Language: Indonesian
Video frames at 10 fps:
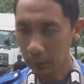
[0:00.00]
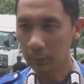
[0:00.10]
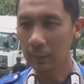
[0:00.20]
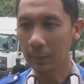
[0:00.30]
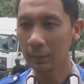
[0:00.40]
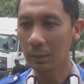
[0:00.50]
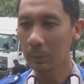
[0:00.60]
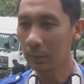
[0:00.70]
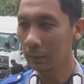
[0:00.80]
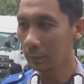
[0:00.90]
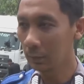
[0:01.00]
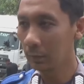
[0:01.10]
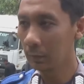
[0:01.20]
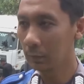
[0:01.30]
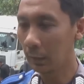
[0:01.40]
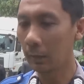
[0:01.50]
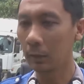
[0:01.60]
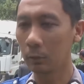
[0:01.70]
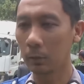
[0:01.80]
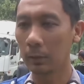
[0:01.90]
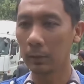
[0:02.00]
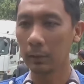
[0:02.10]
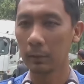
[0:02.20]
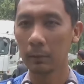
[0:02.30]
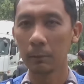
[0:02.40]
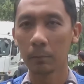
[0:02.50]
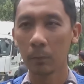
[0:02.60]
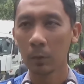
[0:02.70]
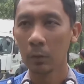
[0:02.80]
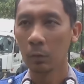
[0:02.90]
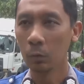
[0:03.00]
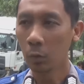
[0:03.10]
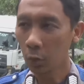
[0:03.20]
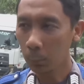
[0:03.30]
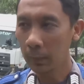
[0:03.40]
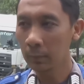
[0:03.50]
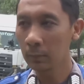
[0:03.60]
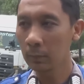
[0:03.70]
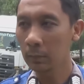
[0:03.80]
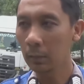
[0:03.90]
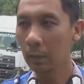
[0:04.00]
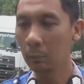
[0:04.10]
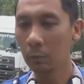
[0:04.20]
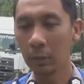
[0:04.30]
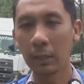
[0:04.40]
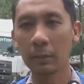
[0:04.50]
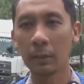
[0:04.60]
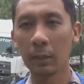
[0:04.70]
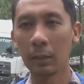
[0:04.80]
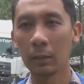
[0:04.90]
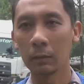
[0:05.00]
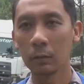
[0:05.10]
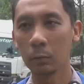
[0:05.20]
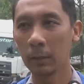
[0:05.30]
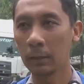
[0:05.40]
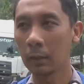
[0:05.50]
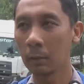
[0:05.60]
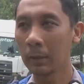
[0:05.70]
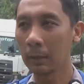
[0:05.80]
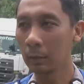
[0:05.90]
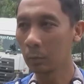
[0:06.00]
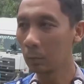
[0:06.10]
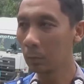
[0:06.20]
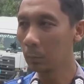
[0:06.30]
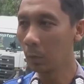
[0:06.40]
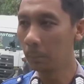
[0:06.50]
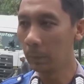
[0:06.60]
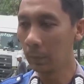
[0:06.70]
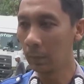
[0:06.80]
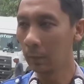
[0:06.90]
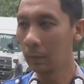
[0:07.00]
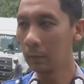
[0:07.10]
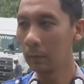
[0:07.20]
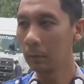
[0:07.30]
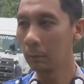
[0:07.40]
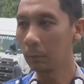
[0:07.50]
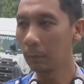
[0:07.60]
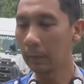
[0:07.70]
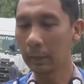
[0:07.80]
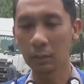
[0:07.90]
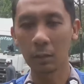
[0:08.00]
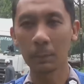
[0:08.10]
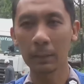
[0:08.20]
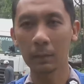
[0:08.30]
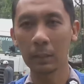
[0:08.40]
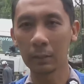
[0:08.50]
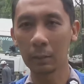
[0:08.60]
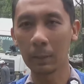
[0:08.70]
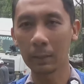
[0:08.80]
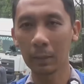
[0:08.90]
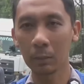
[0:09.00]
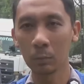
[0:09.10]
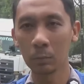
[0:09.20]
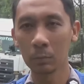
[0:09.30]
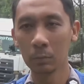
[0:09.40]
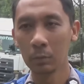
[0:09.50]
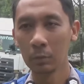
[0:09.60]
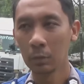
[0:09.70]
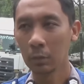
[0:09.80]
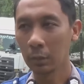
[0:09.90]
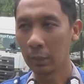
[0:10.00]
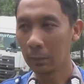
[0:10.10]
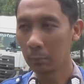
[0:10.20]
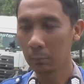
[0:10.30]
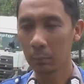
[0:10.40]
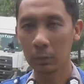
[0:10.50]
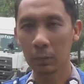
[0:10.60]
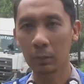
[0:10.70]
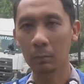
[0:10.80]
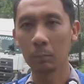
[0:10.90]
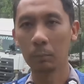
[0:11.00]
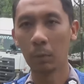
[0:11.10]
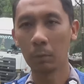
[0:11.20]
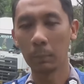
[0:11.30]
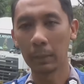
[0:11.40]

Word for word: Iya, ditarik sama di derek. Tidak ada korban mas? Ya? Untuk korban, alhamdulillah nih, cuman kermat itu mobil warga setempat yang diparkir itu kena truk.